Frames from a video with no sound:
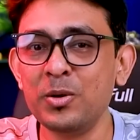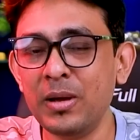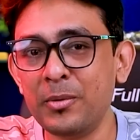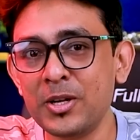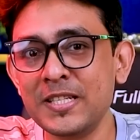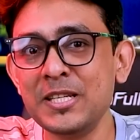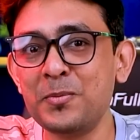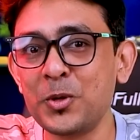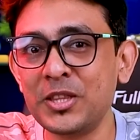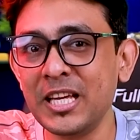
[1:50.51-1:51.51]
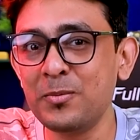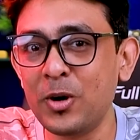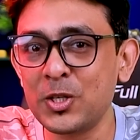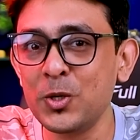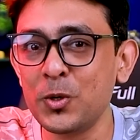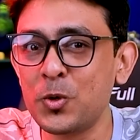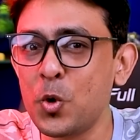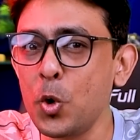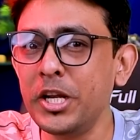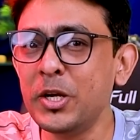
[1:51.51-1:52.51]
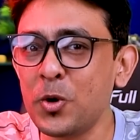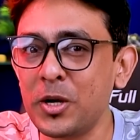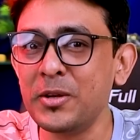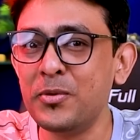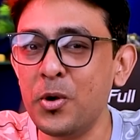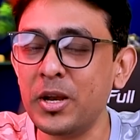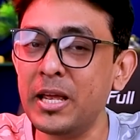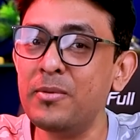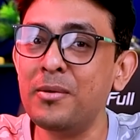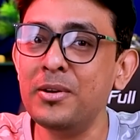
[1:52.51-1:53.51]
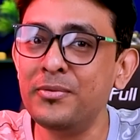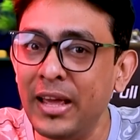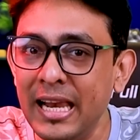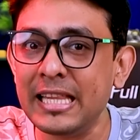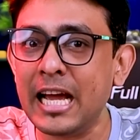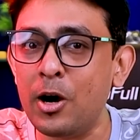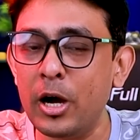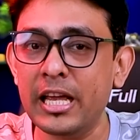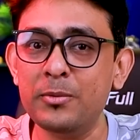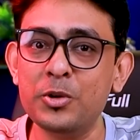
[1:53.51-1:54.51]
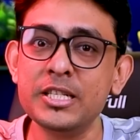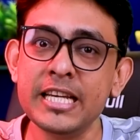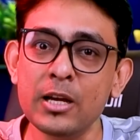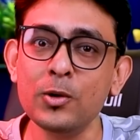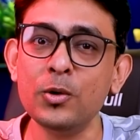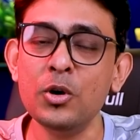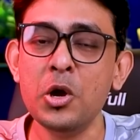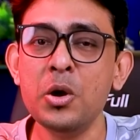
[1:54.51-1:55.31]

এখন ব্যাপার হচ্ছে যে প্রত্যেক বছর কোটি কোটি ফোন এইভাবে ফেলে দেওয়া হয় এবং সেগুলো